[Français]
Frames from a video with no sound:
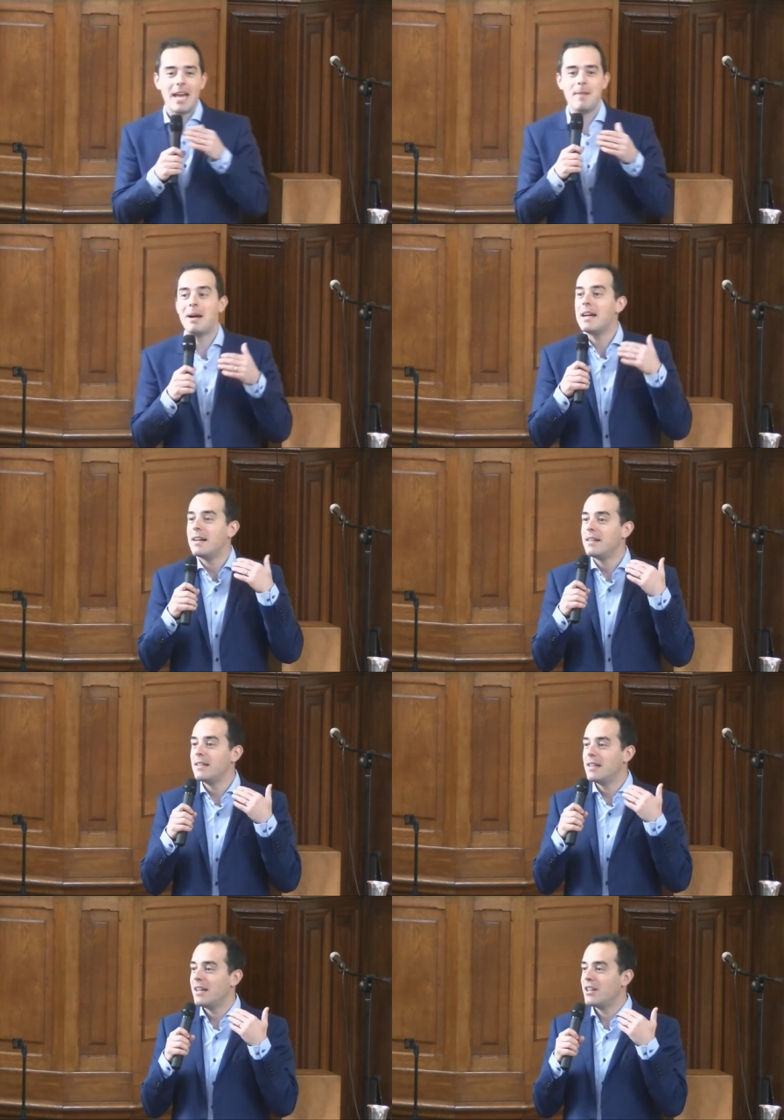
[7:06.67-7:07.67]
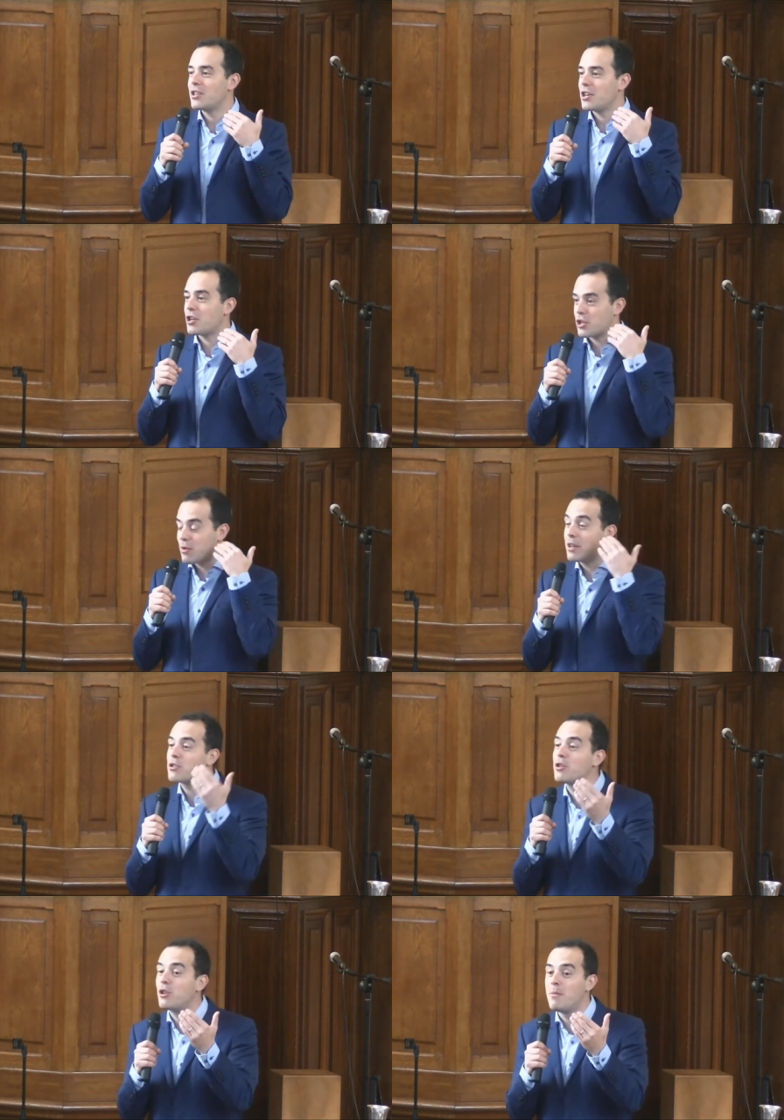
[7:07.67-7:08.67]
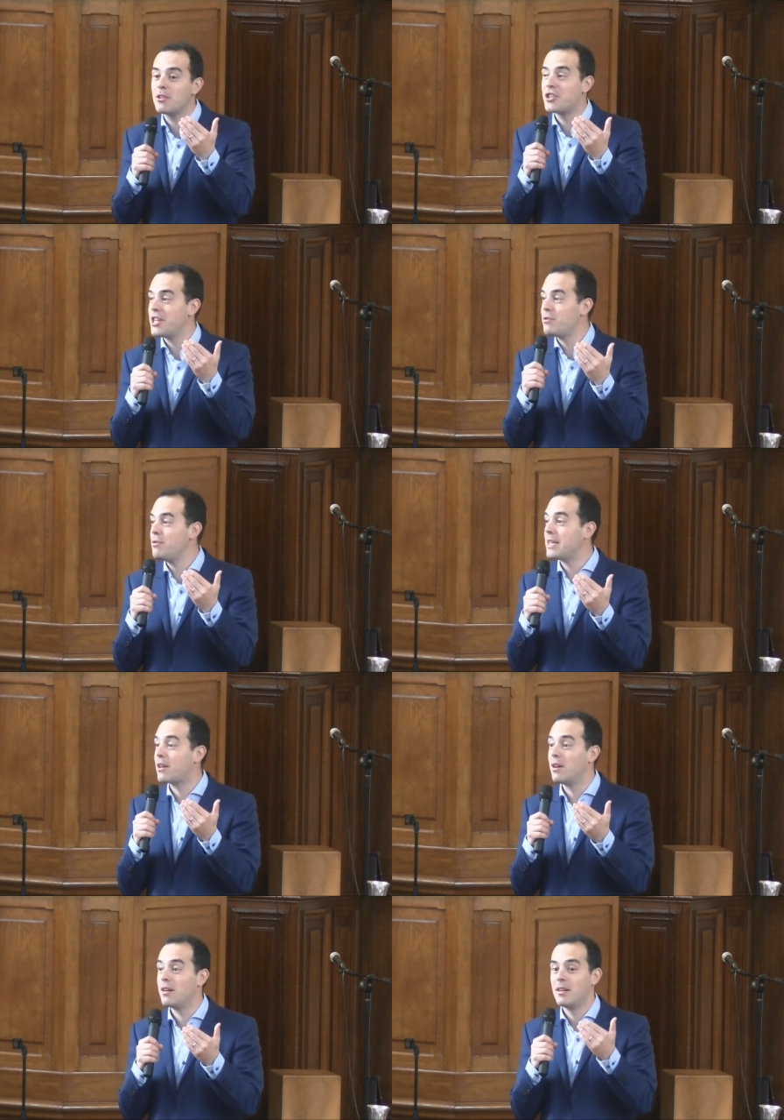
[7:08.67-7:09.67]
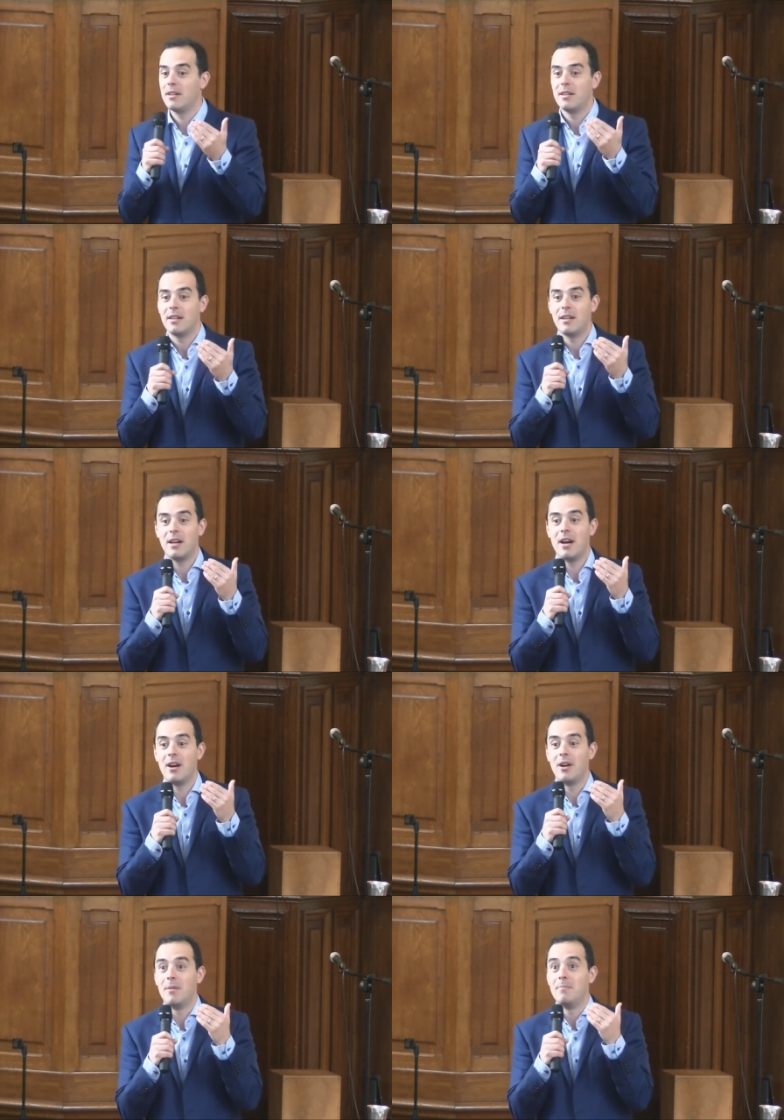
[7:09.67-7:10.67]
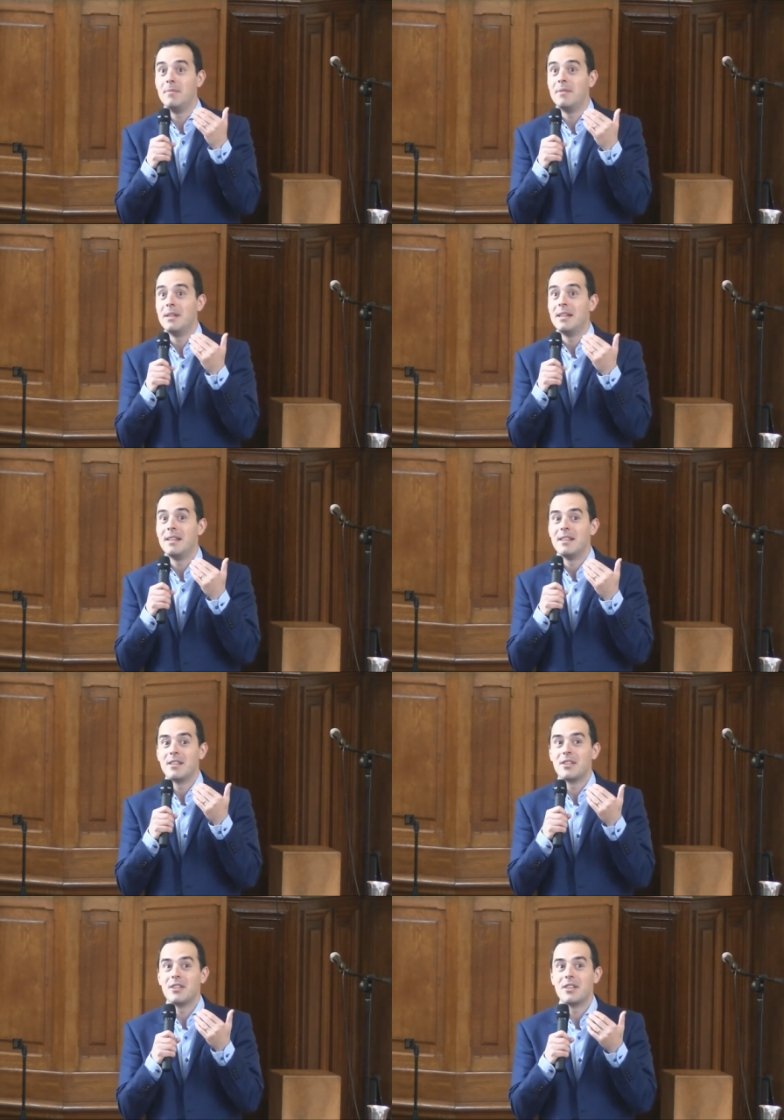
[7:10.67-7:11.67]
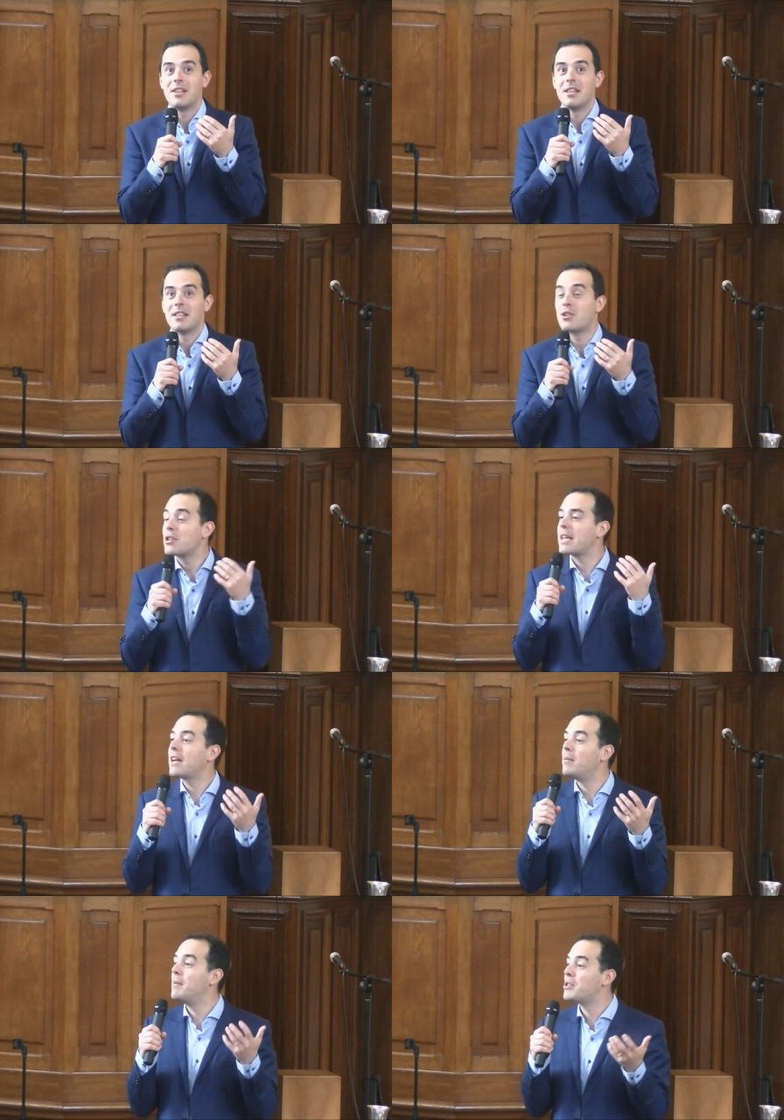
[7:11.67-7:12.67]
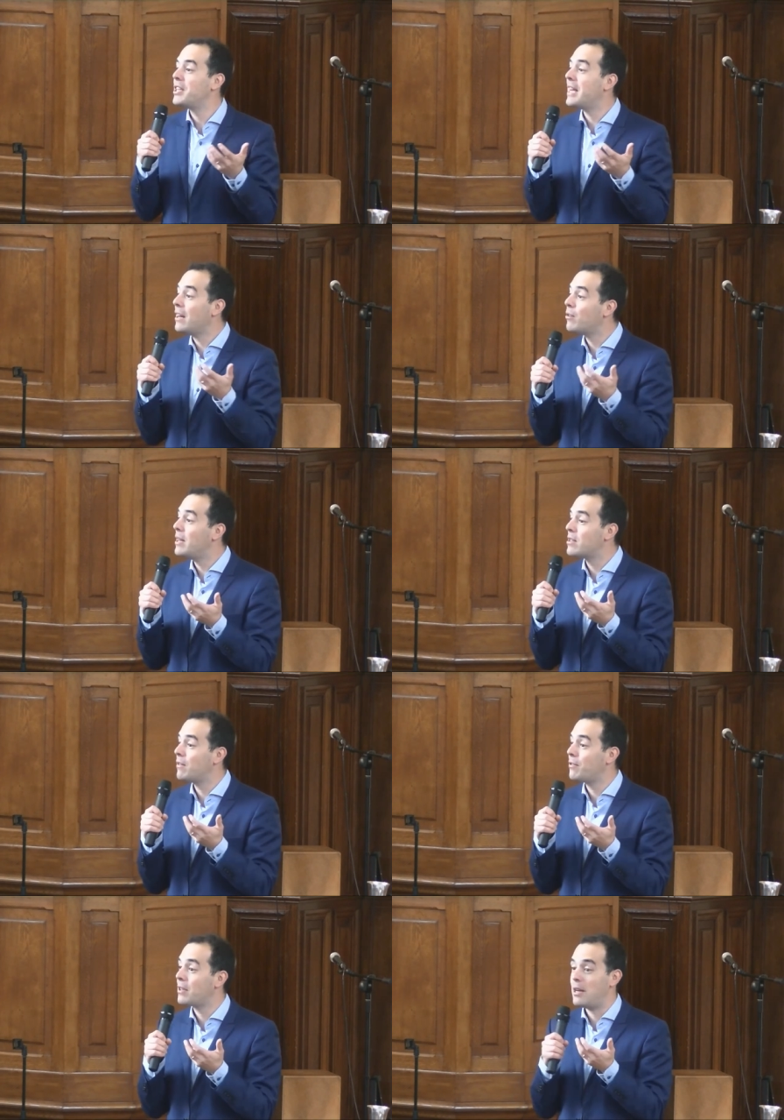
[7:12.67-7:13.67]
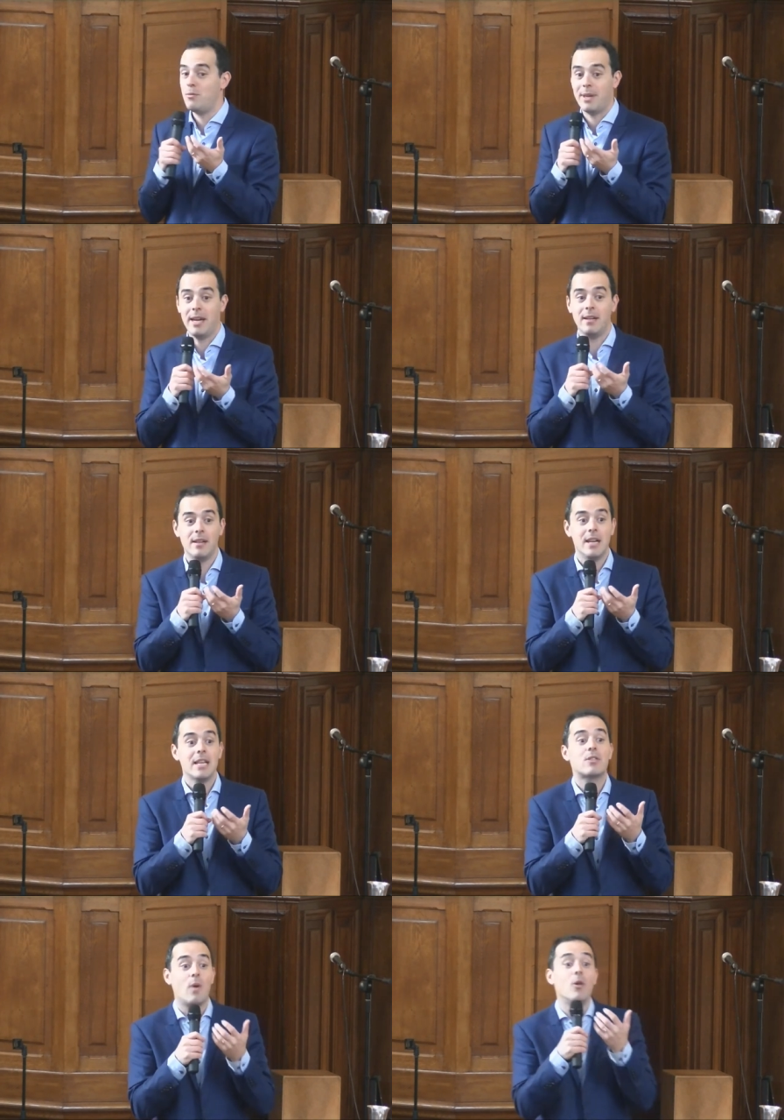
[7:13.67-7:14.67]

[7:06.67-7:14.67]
Eh ben, je, crois que ce que demande Jésus, c'est que euh, ce serait quand même génial que les enfants de la lumière soient